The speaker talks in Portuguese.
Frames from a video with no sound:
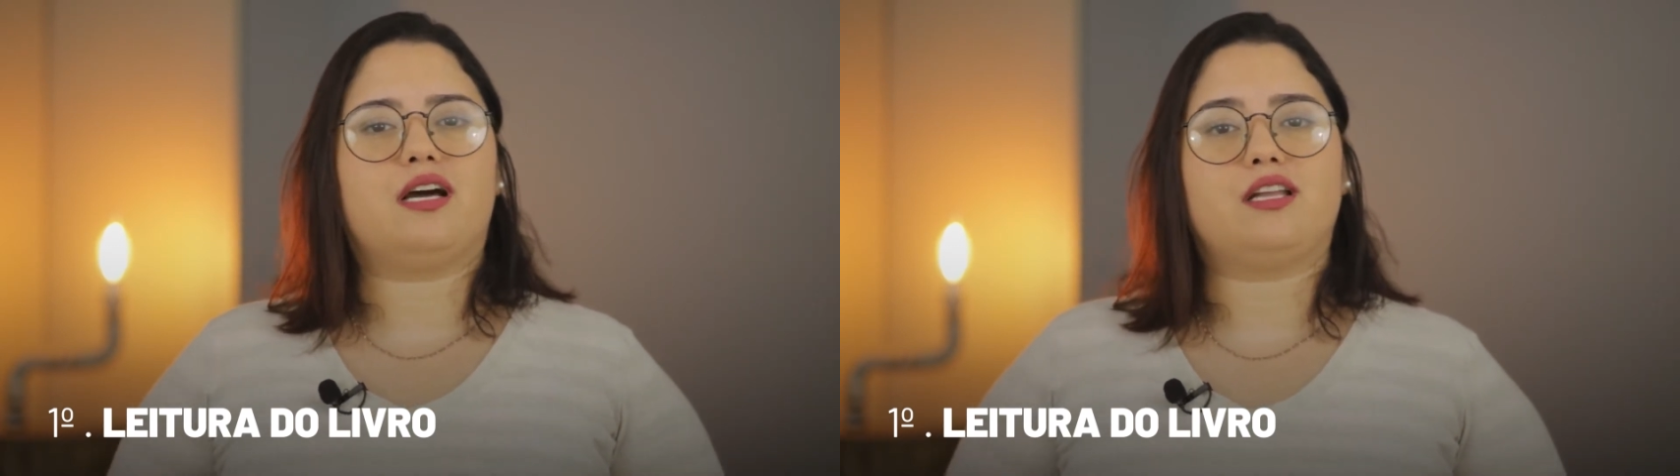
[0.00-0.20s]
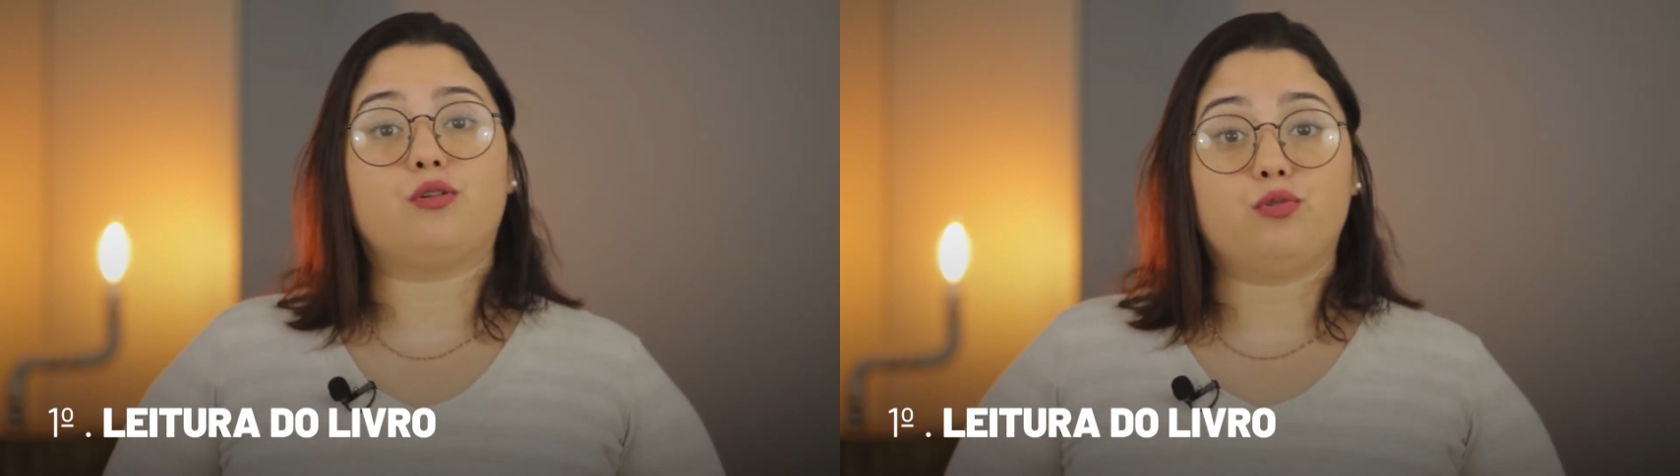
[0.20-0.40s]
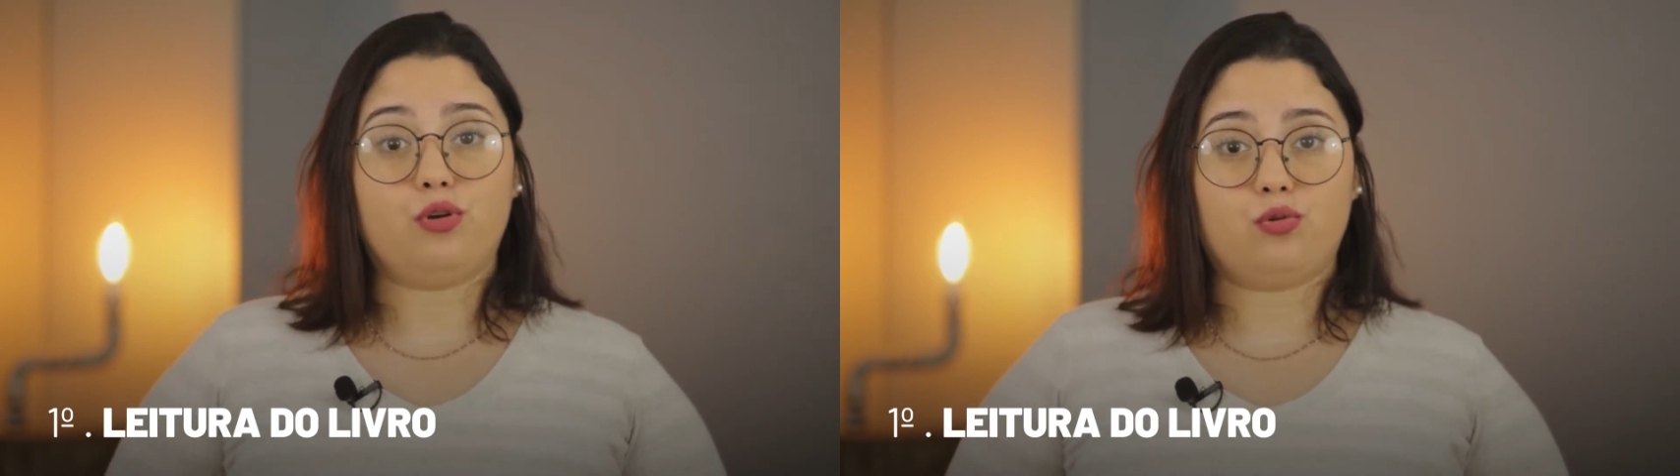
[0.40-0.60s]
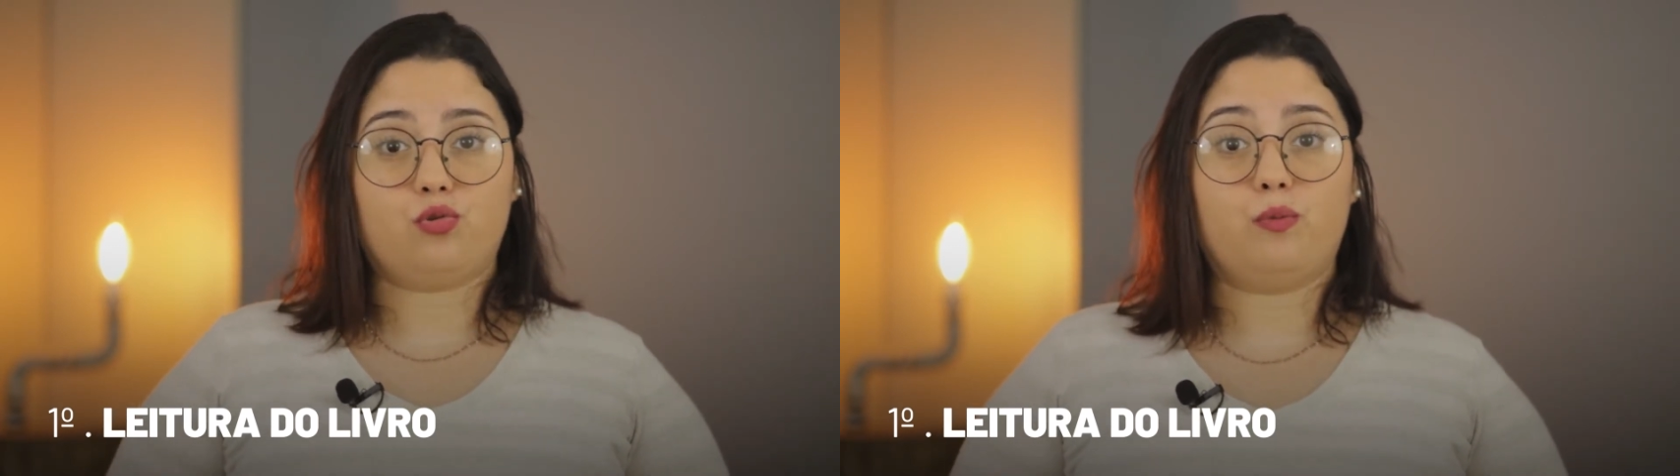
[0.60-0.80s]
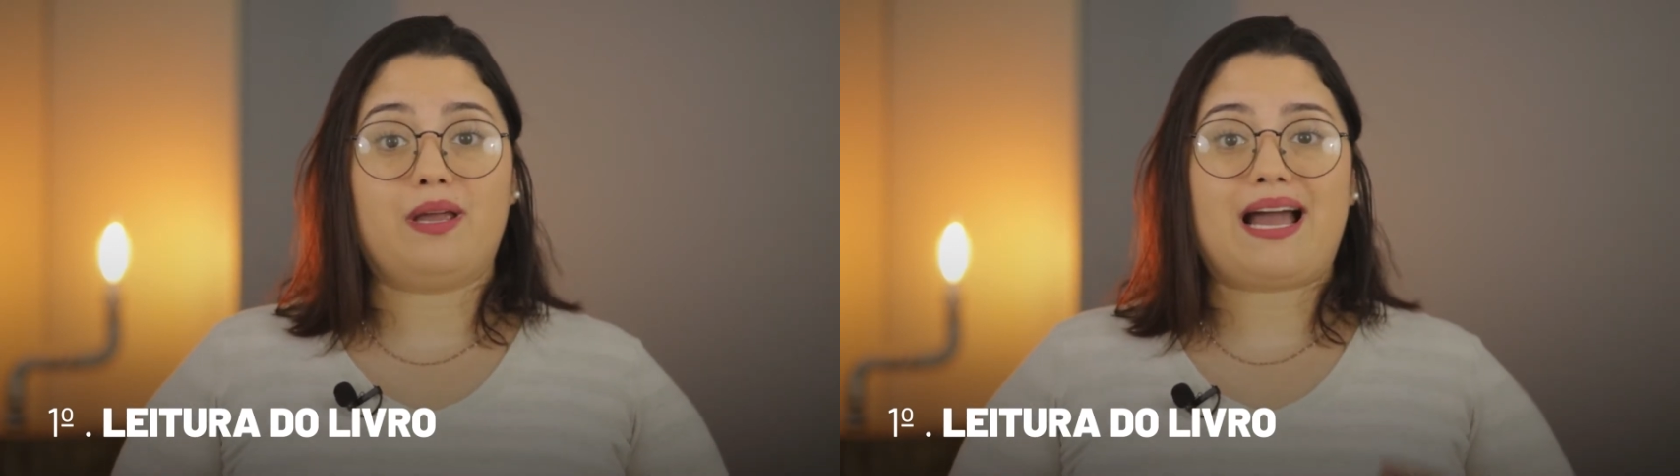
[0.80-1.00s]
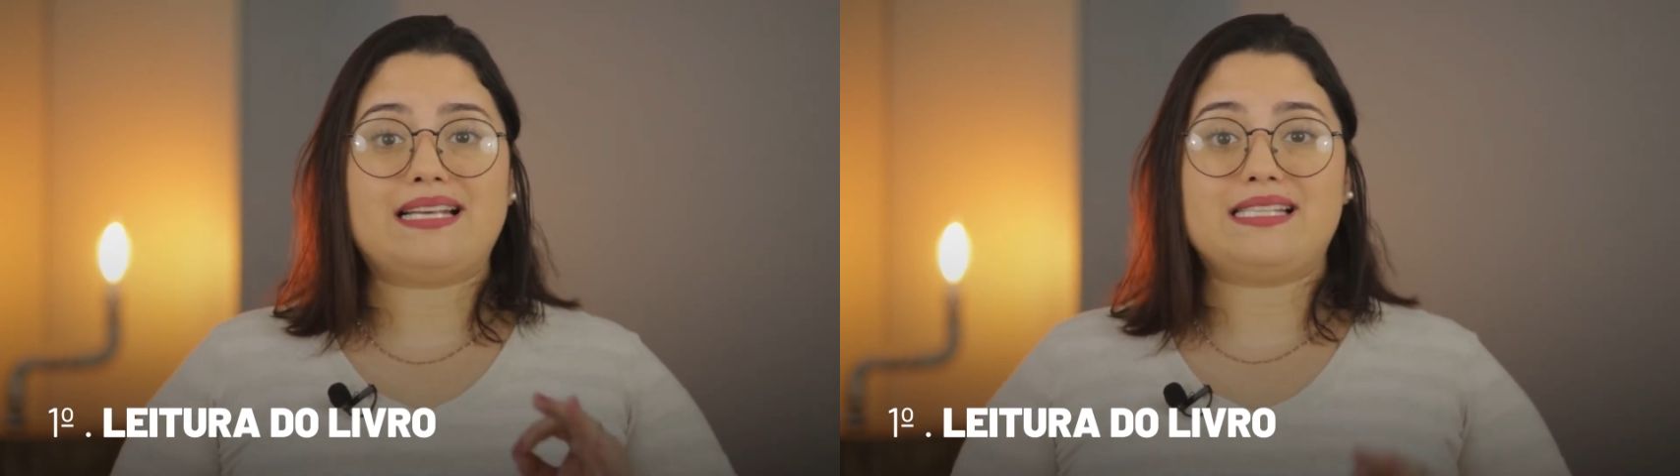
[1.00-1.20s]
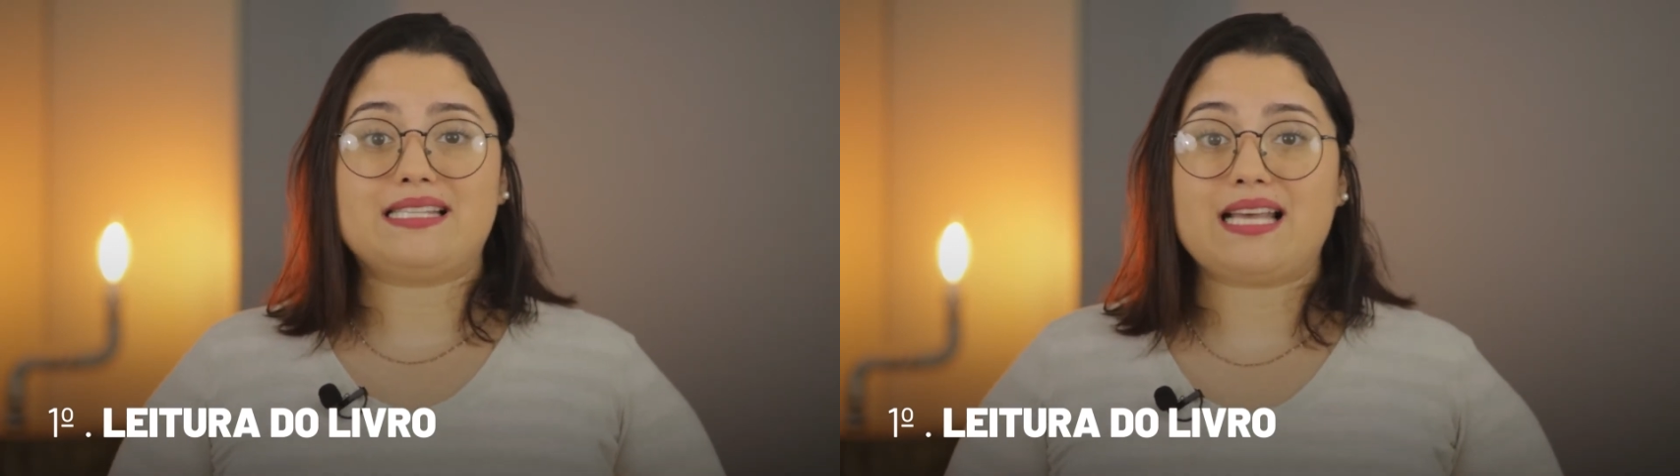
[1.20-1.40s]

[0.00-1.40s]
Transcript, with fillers: canal do YouTube às